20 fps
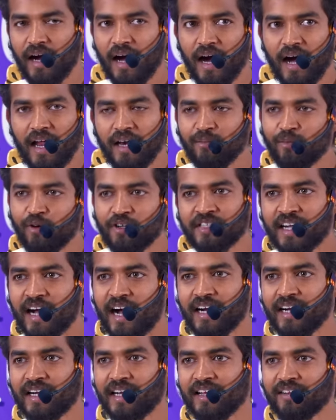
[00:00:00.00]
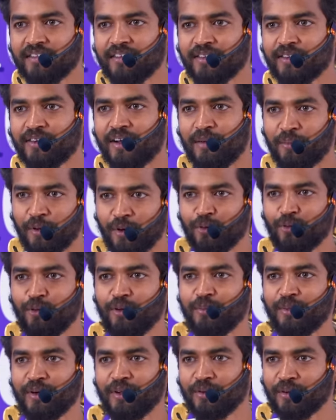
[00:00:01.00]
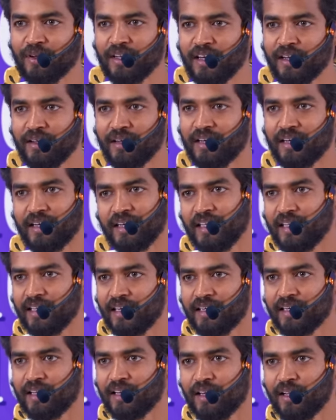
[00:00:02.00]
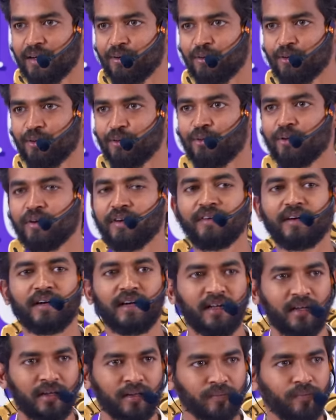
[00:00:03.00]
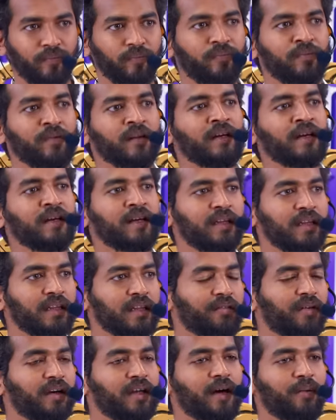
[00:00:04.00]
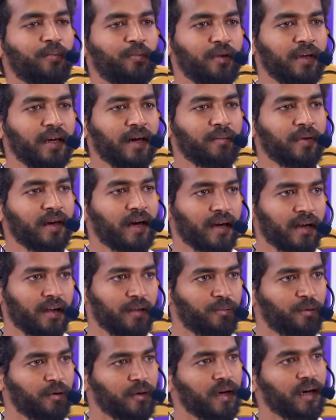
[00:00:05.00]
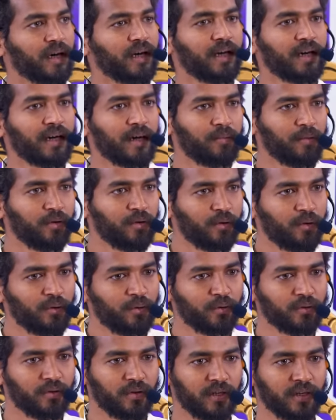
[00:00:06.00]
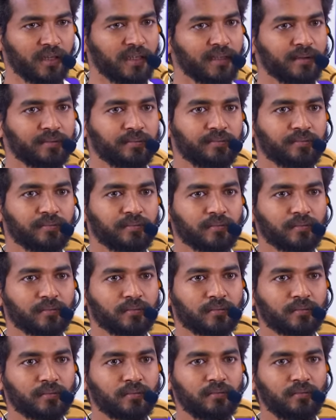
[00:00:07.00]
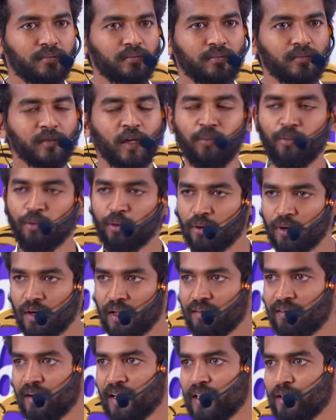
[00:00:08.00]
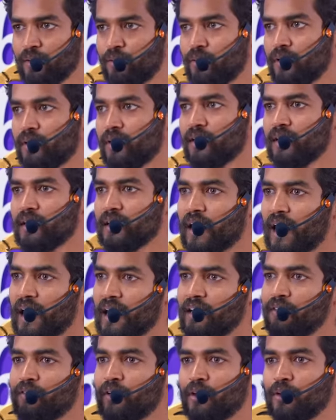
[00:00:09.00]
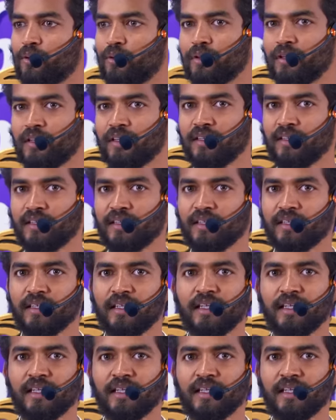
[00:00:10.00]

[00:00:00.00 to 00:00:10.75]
ஆல்மோஸ்ட் ஹார்ட் அட்டாக் வந்துடும் அப்புறம் கூல் பண்ணி விட்ரு இல்லை இல்லை நீங்கள் ரிட்டன்லாம் ஒன்றும் கொடுக்க வேண்டாம் இந்த வழியாக முடியாமல் யாராவது போனாங்கன்னா கம்மங்கூழ் கொடுத்துருங்க பொருளாக வாங்கி கொடுக்குறது அறிவாக கொடுக்குறது